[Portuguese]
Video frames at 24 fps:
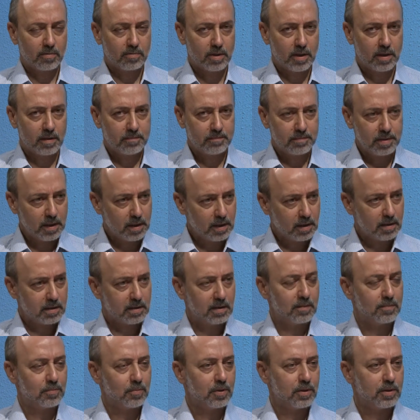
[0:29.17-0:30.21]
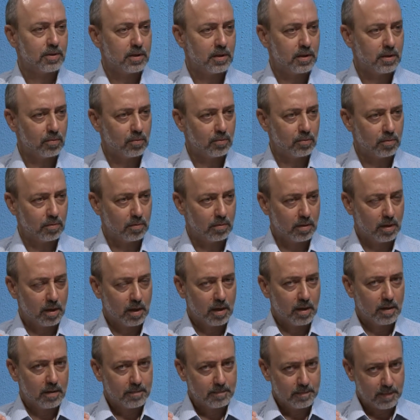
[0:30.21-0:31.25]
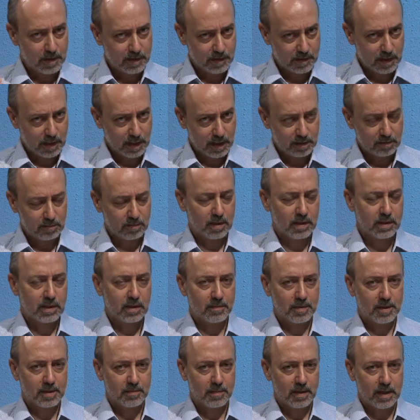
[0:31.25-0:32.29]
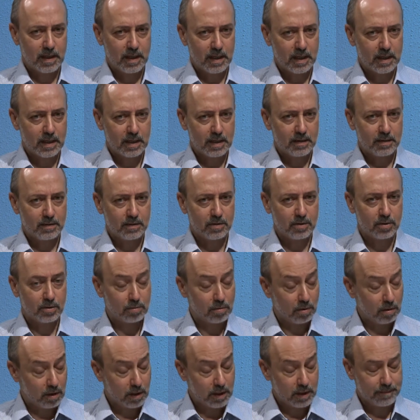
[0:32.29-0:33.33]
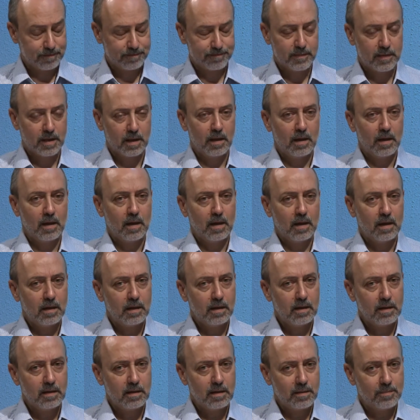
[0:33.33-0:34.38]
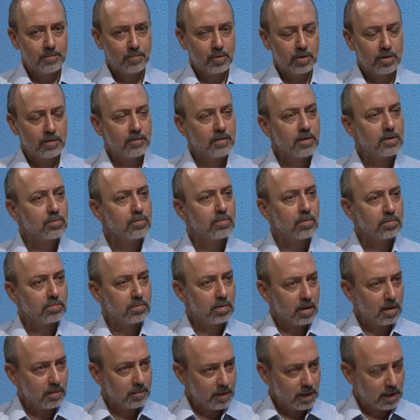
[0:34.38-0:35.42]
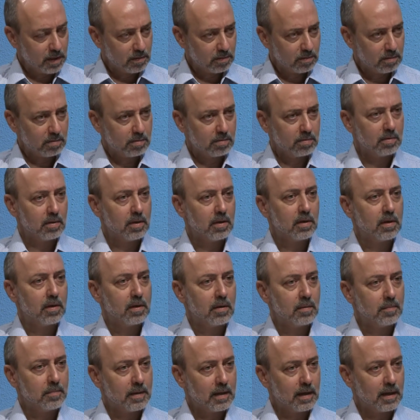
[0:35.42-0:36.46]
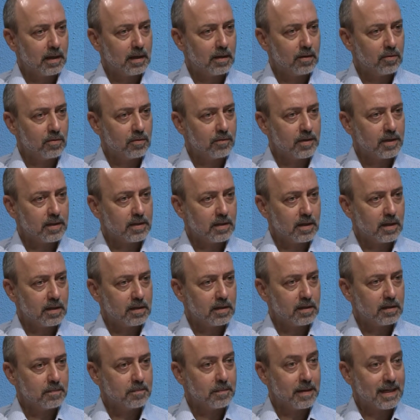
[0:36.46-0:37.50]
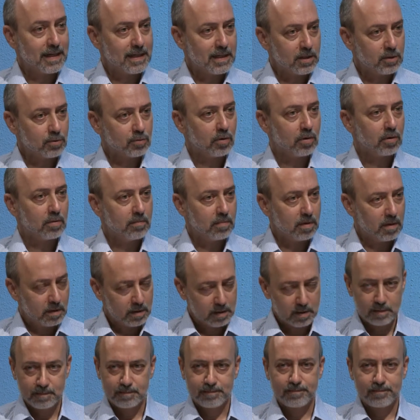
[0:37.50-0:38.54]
de Campinas, depois seguiu no mestrado nessa mesma área de História e depois fez o doutoramento pela Universidade de Paris, Sorbonne,